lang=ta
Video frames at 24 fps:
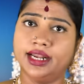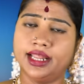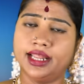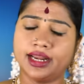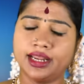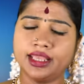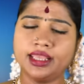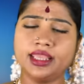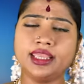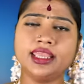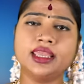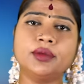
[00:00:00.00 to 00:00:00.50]

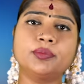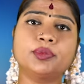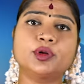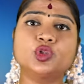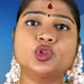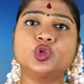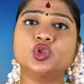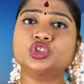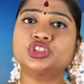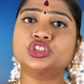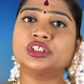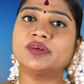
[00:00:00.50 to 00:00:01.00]
நிறைய
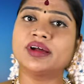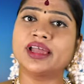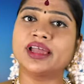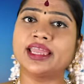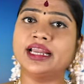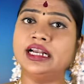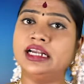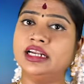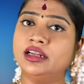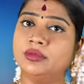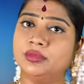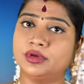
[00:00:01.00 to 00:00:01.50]
பிரதோஷ
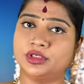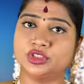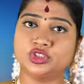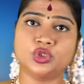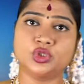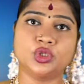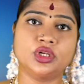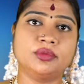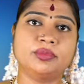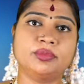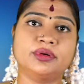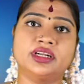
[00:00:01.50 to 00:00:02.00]
வகைகள் நமக்கு
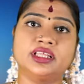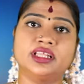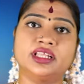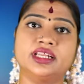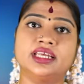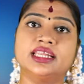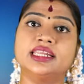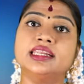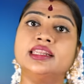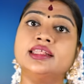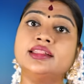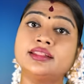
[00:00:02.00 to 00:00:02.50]

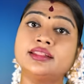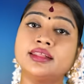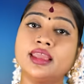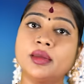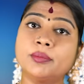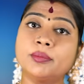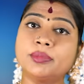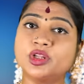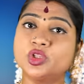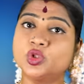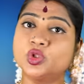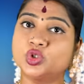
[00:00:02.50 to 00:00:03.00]
சொல்லப்பட்டிருக்கு
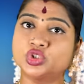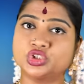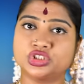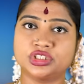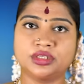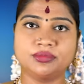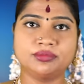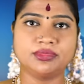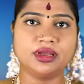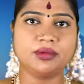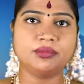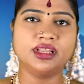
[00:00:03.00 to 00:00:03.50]
நித்திய
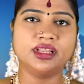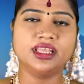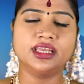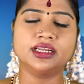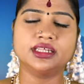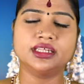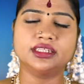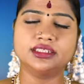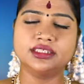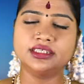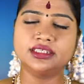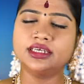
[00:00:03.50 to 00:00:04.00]
பிரதோஷம்
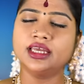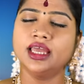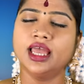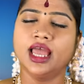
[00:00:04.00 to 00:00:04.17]
அப்படிங்கிறது